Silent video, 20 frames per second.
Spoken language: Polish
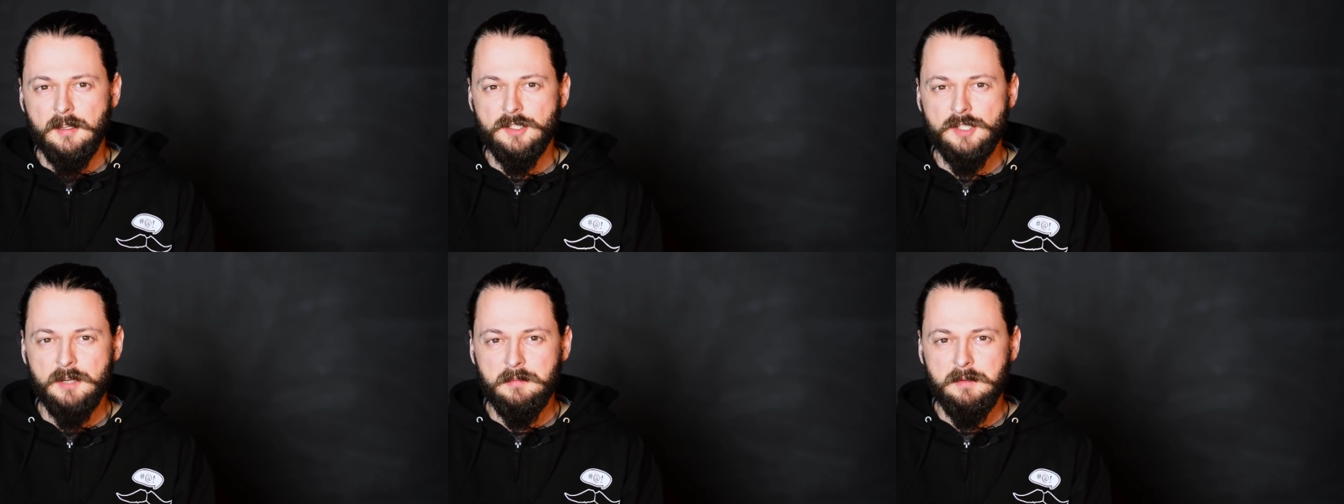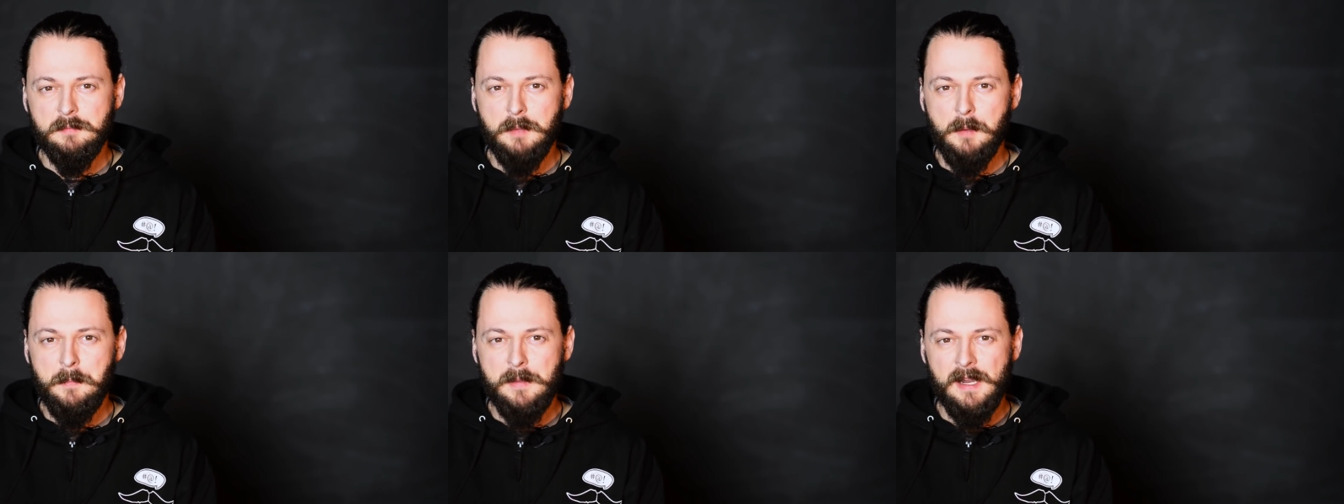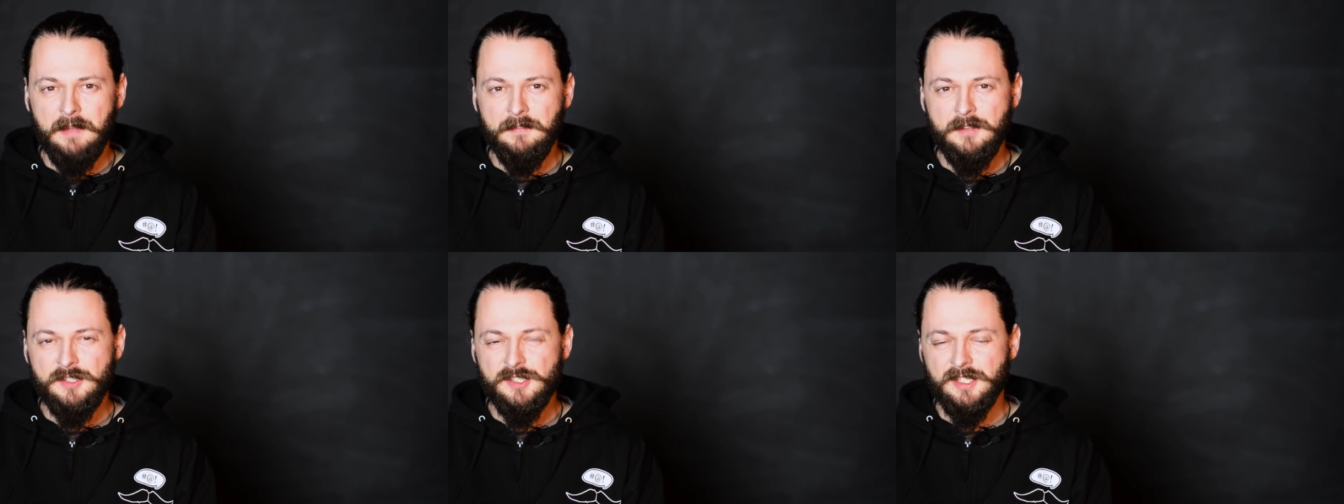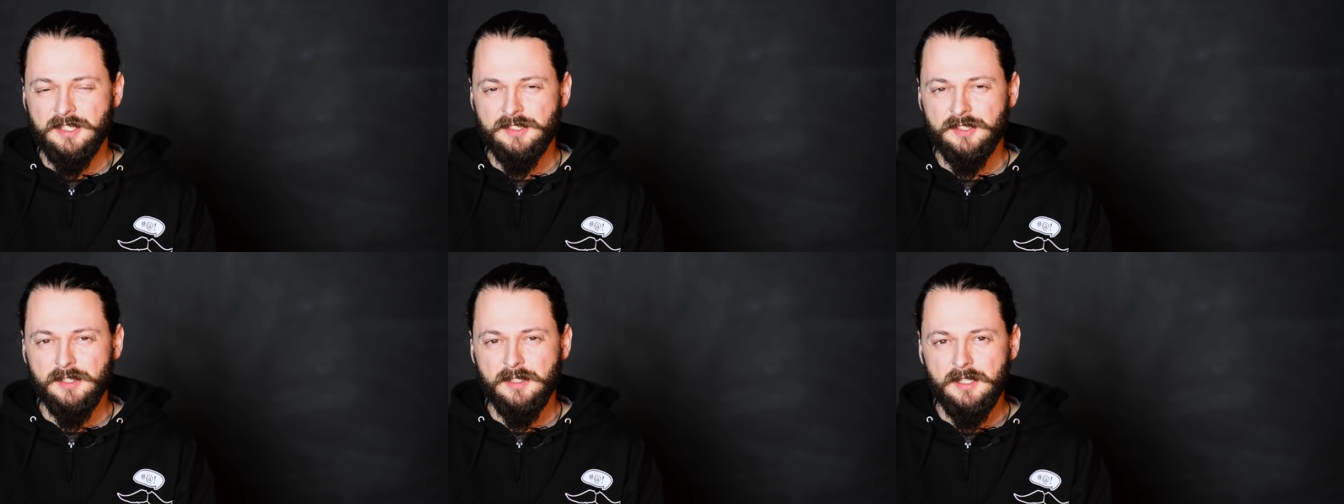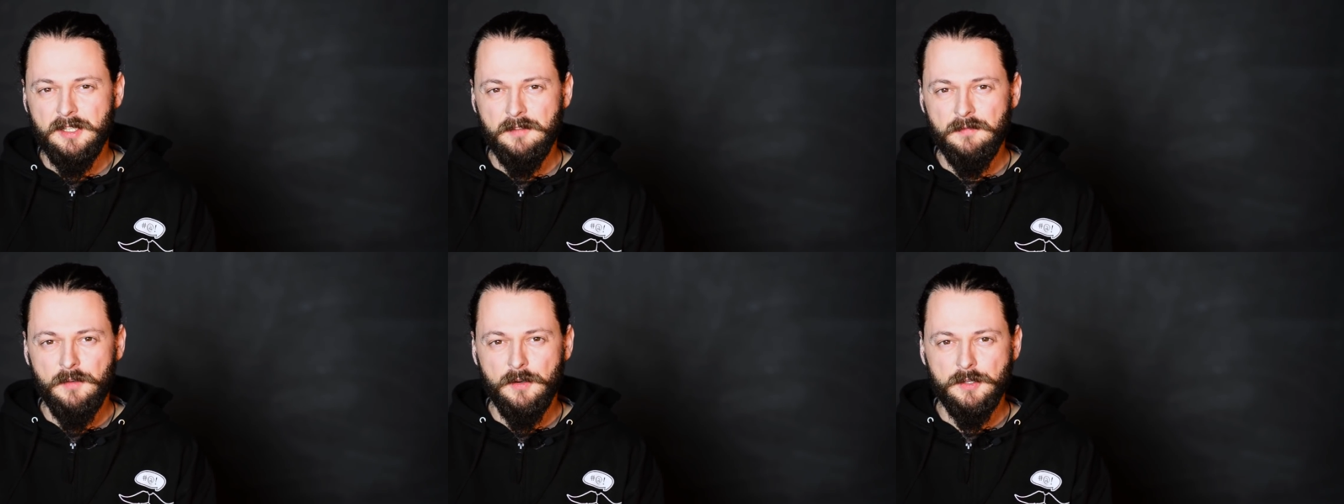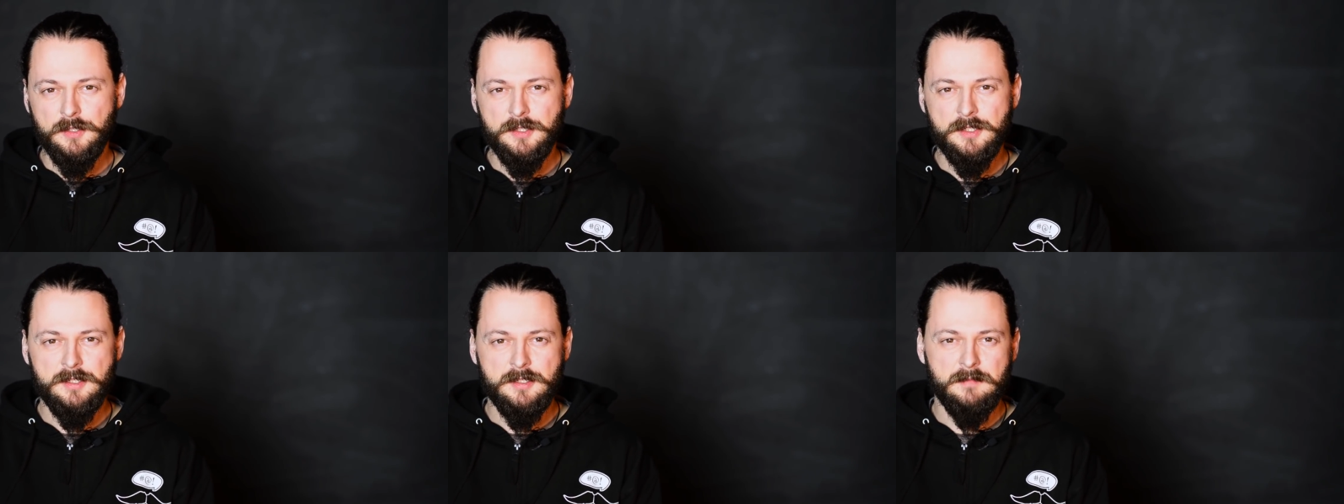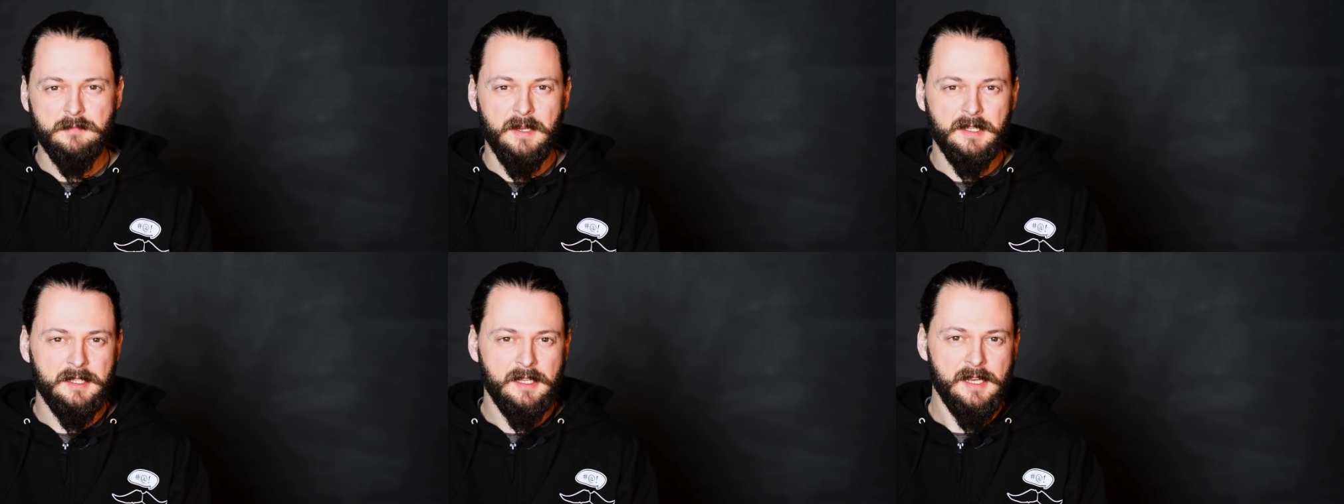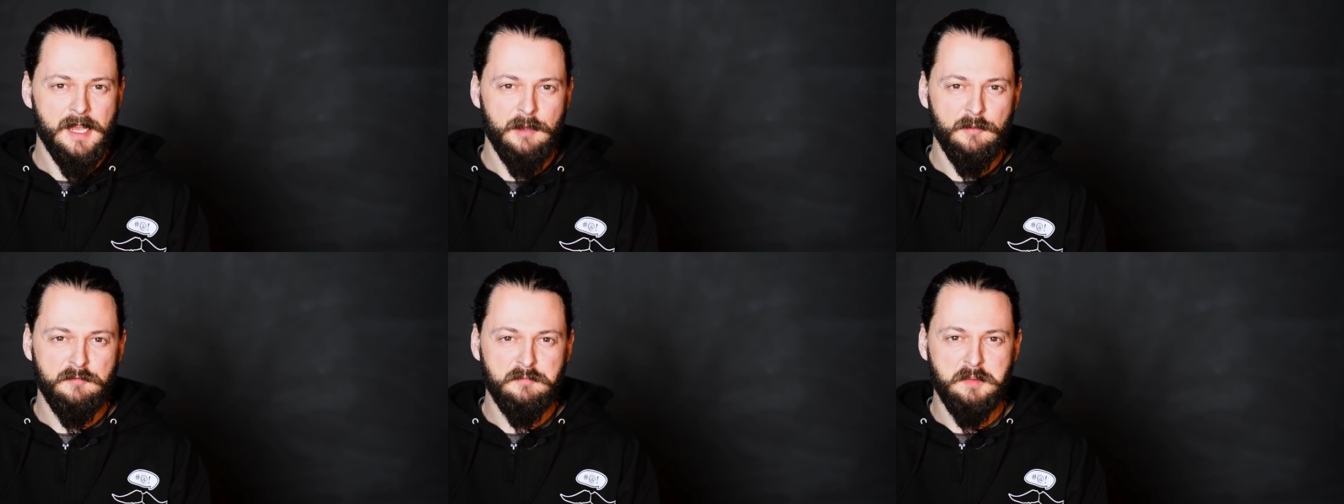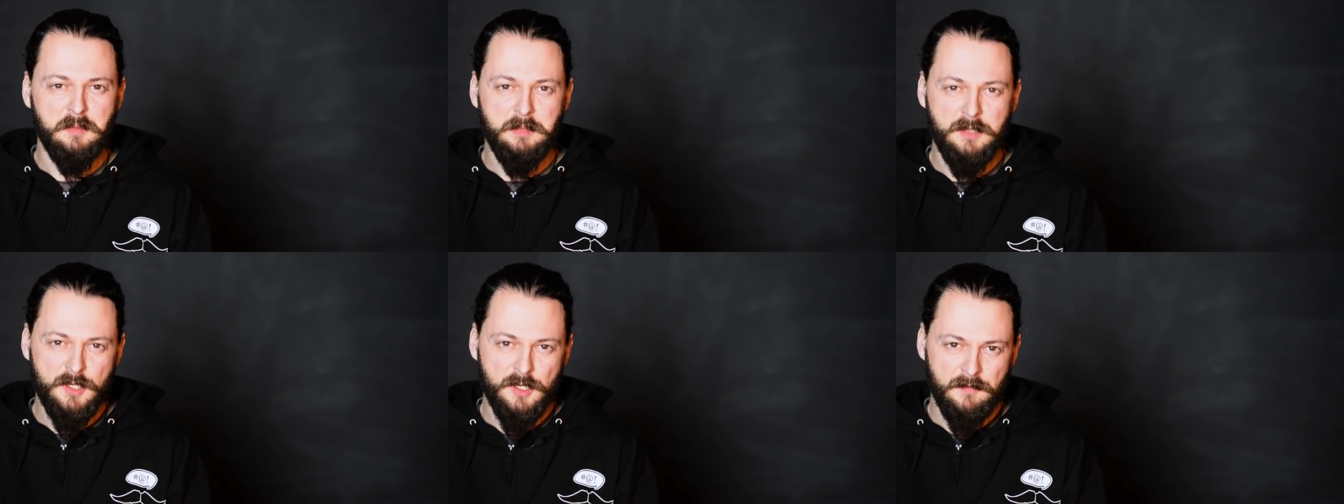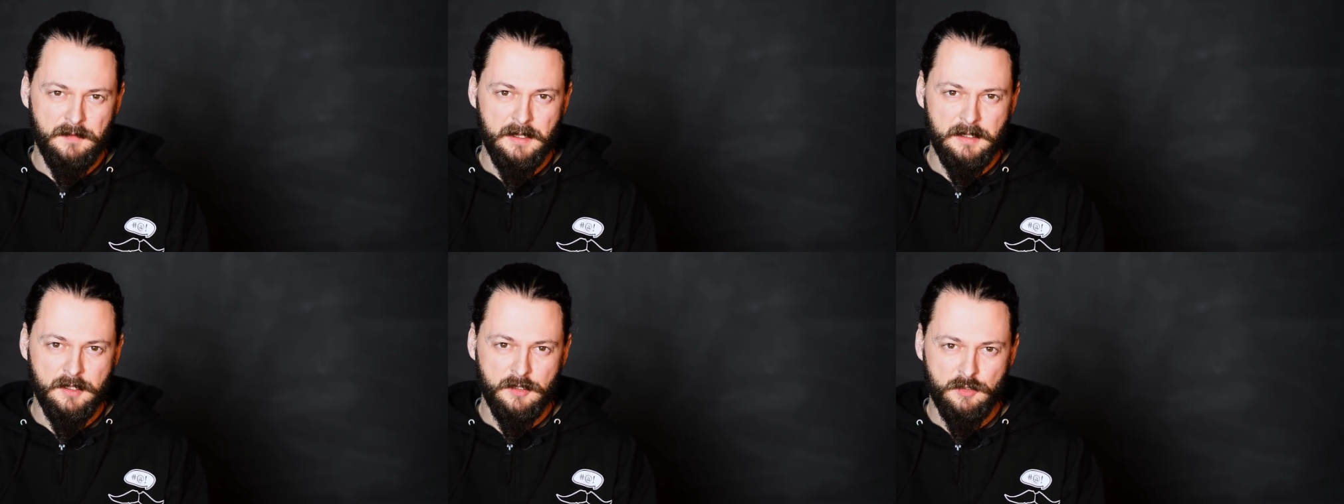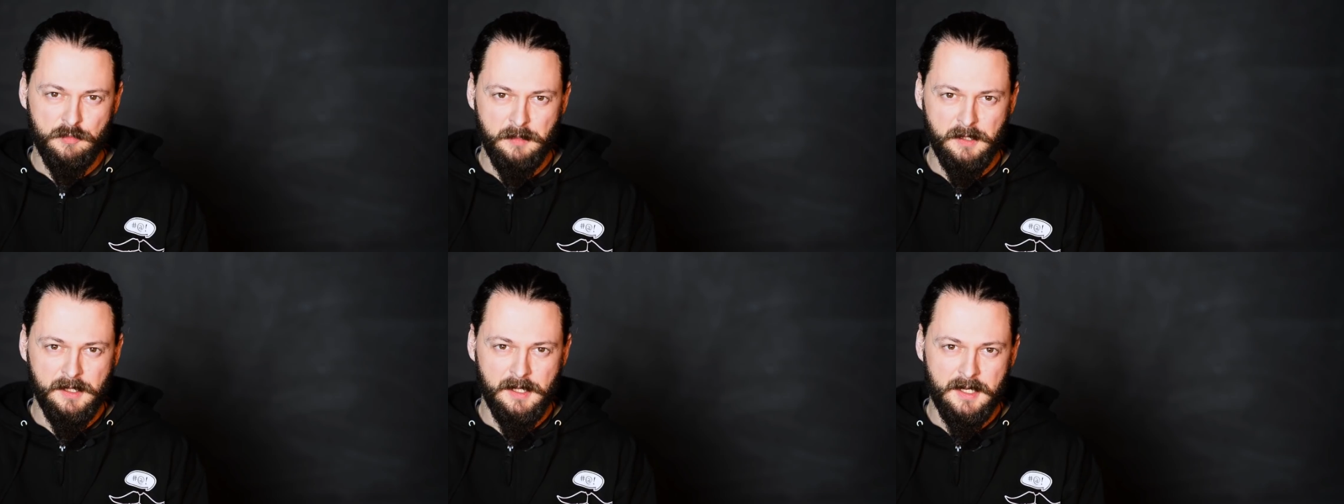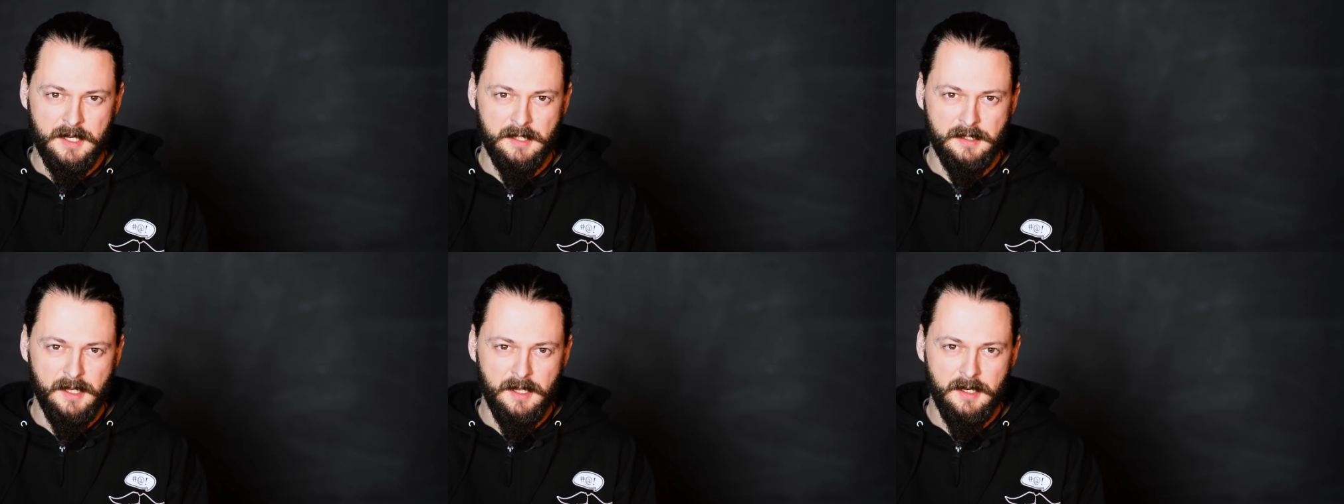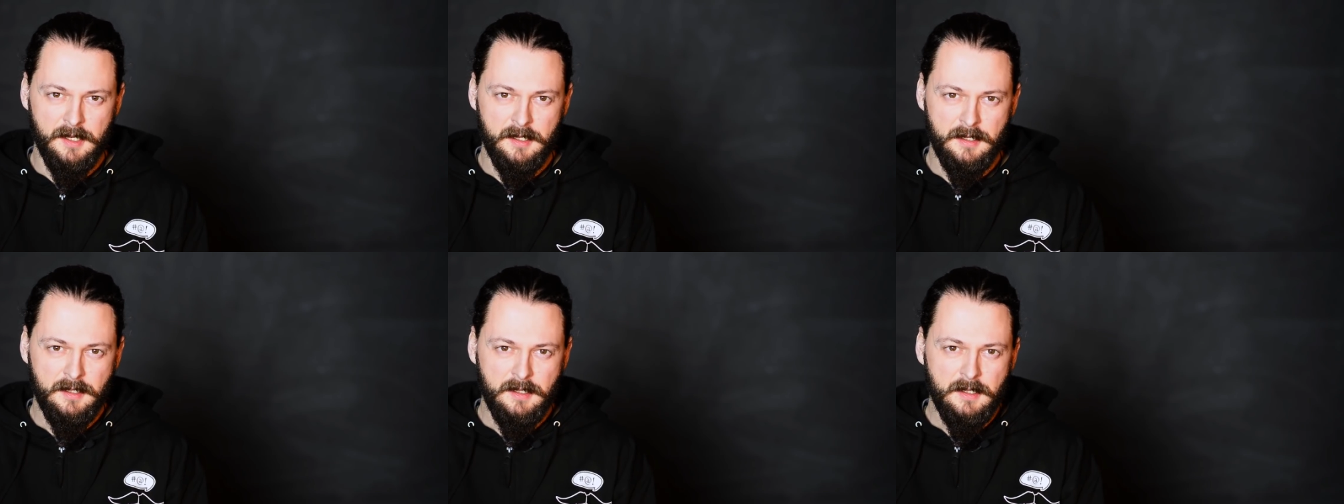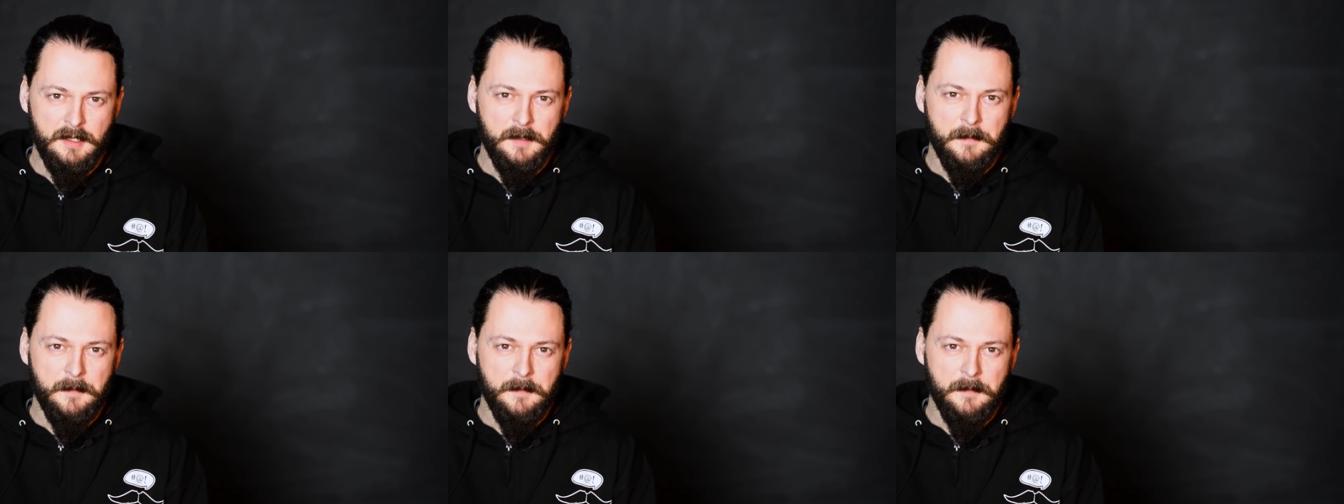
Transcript: żeby poprawić częstotliwość materiałów publikowanych u mnie na kanale,